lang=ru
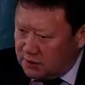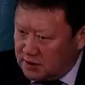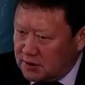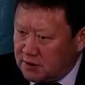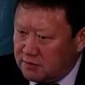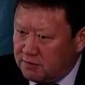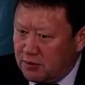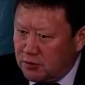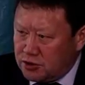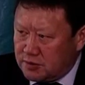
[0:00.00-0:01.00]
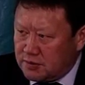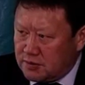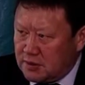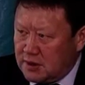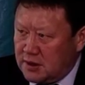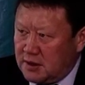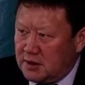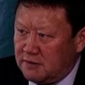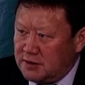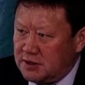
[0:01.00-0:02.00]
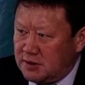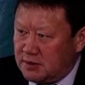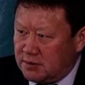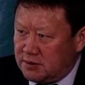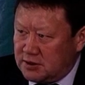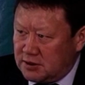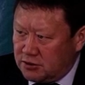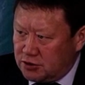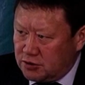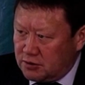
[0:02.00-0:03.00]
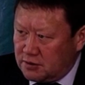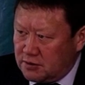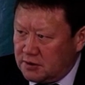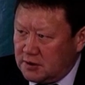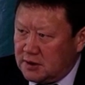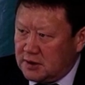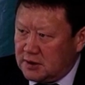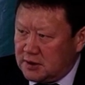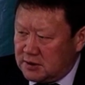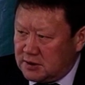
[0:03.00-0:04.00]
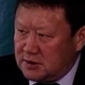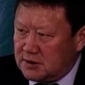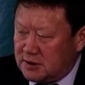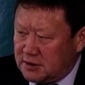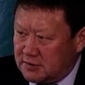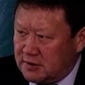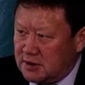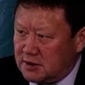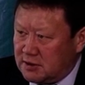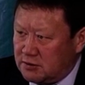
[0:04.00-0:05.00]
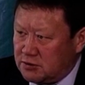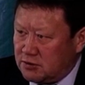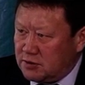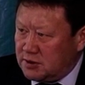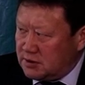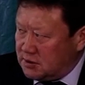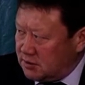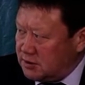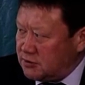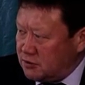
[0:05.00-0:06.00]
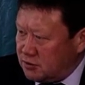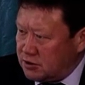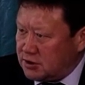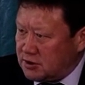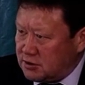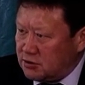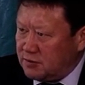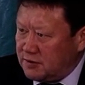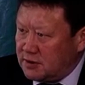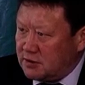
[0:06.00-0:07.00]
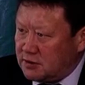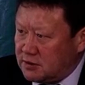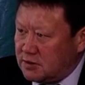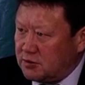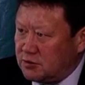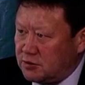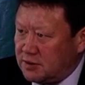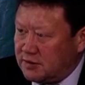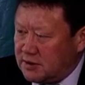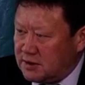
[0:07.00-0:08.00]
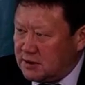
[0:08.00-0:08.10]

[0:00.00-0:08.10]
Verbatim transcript: Мы поможем, выделим на следующий год эти средства для того, чтобы с областного бюджета, чтобы вы эту, эту работу провели.